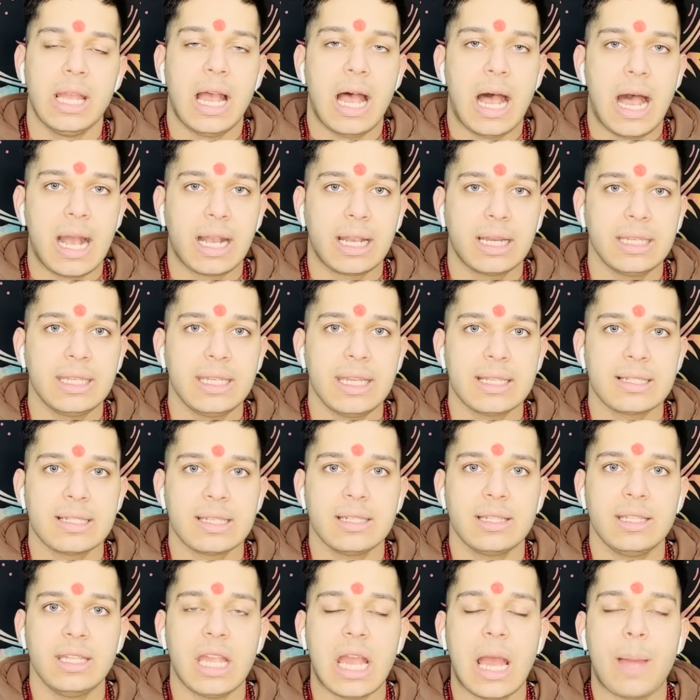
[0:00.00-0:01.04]
अगर ये
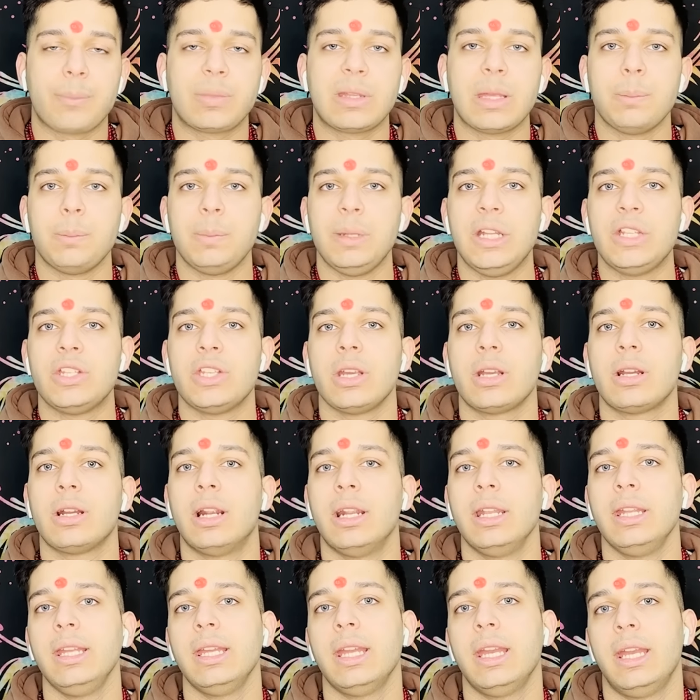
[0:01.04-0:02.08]
सिद्धि आपके पीछे
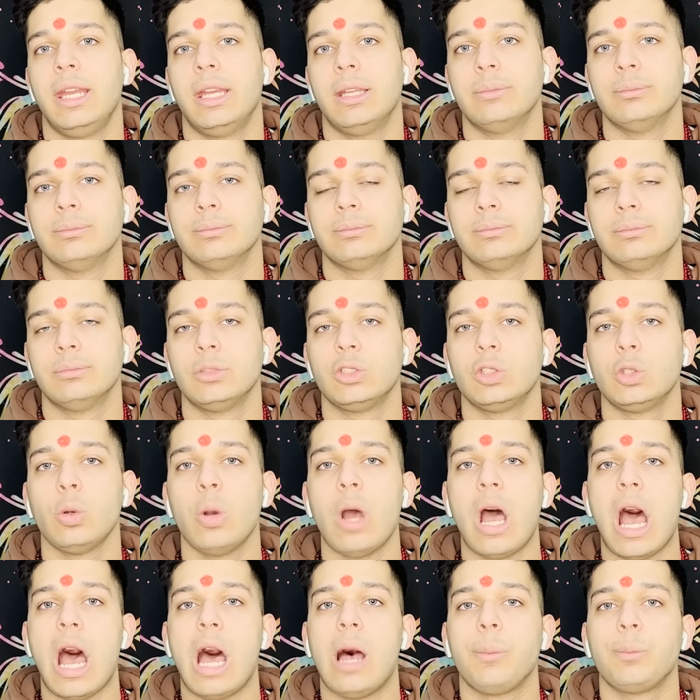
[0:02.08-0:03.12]
खड़ी है तो
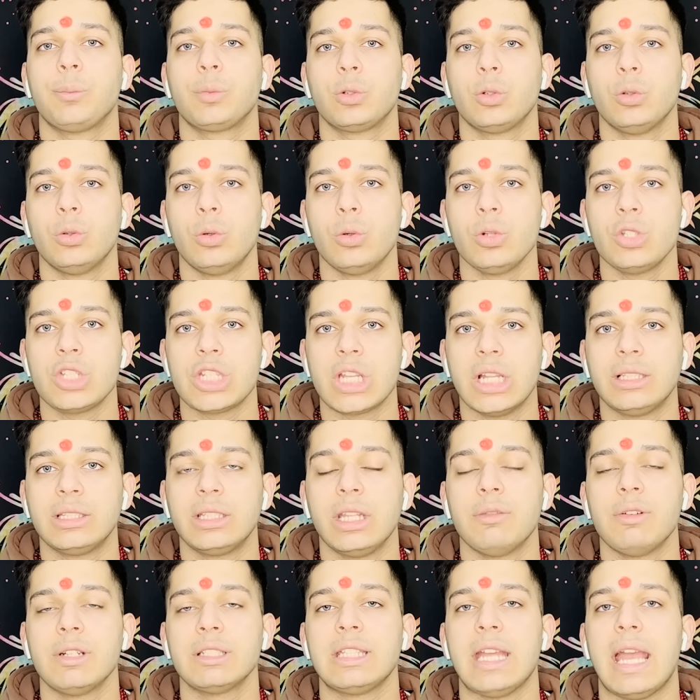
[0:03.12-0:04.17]
आपको
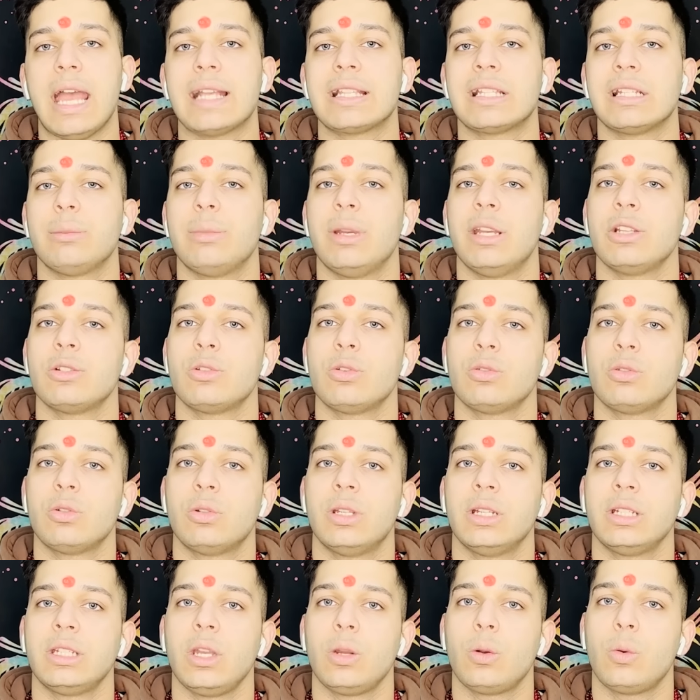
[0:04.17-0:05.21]
चलते वक्त ऐसा महसूस
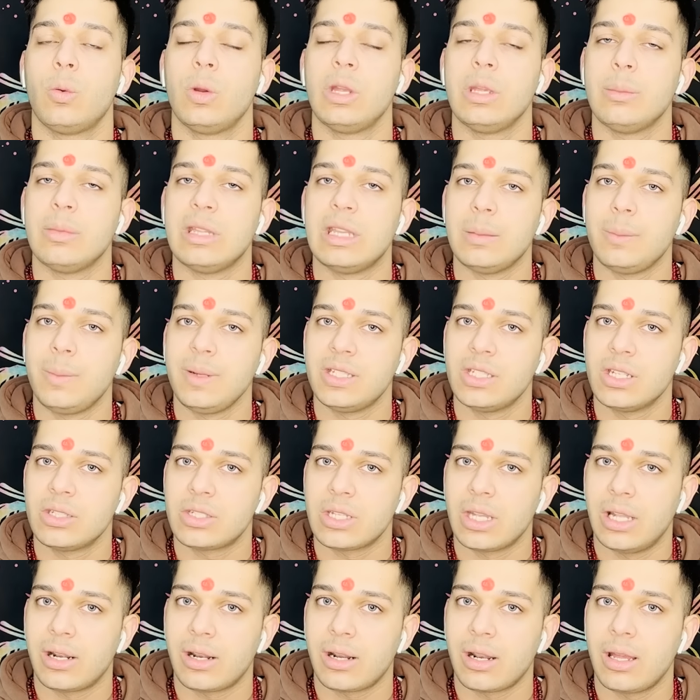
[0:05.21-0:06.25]
होना कि कोई मेरे पीछे
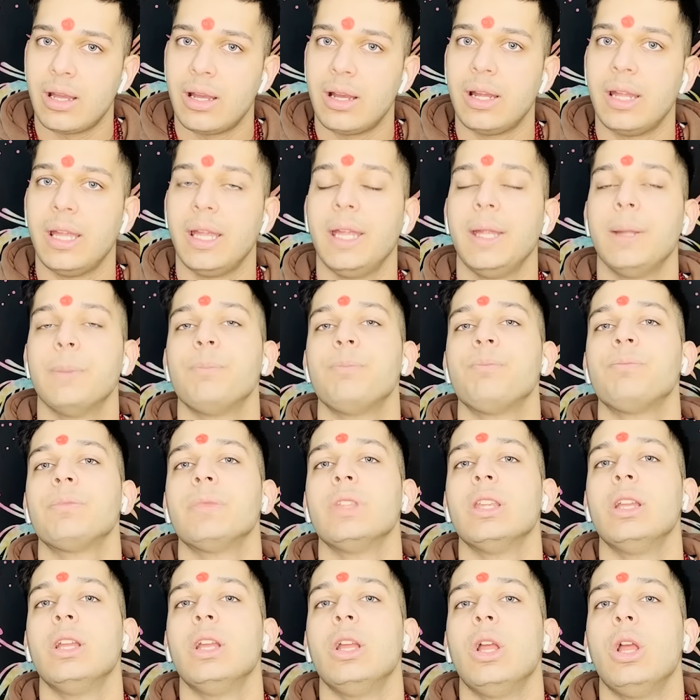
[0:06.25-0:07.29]
चल रहा है
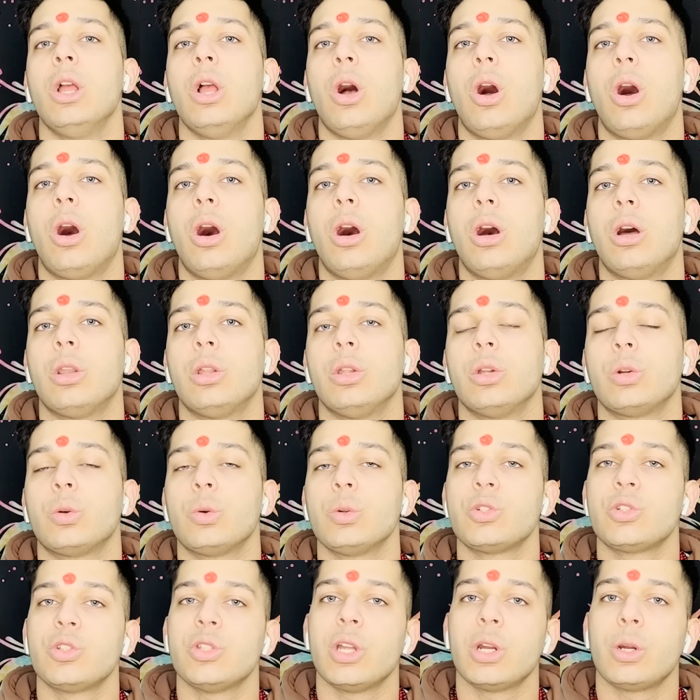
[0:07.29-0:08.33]
और
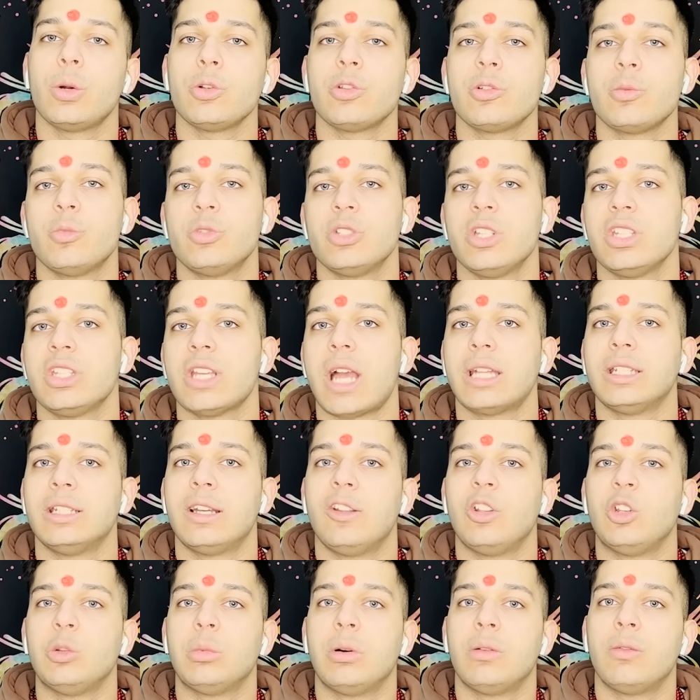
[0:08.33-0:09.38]
कुछ ना कुछ मुझे ज्यादा
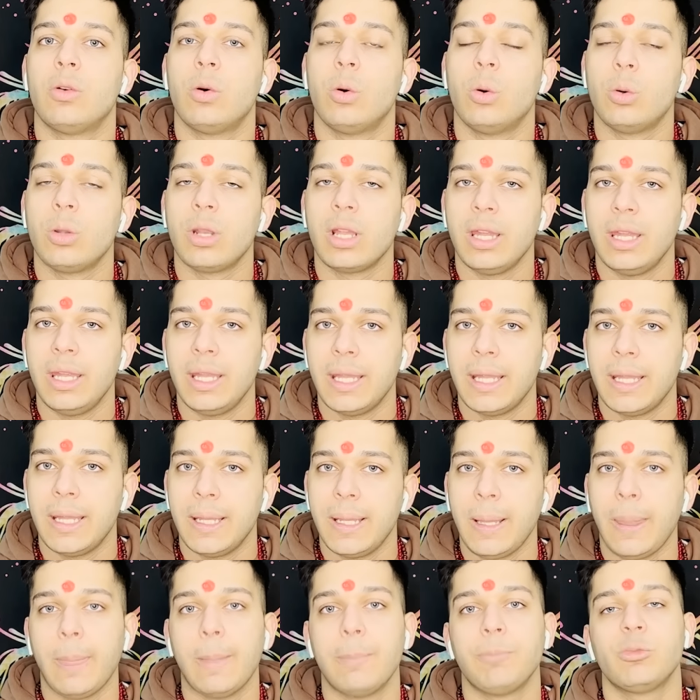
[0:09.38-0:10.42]
अनुभव हो रहे हैं
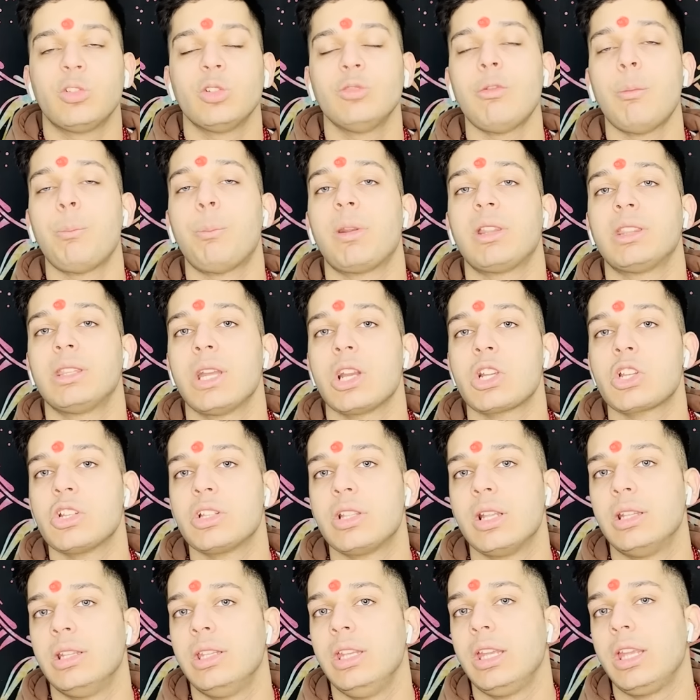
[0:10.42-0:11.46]
तो वो प्रत्यक्ष
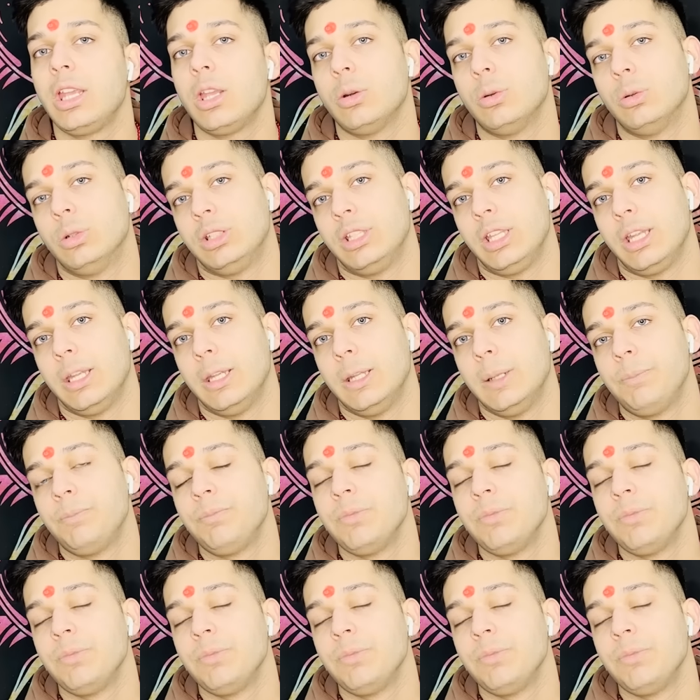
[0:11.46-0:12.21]
सिद्धि के होते हैं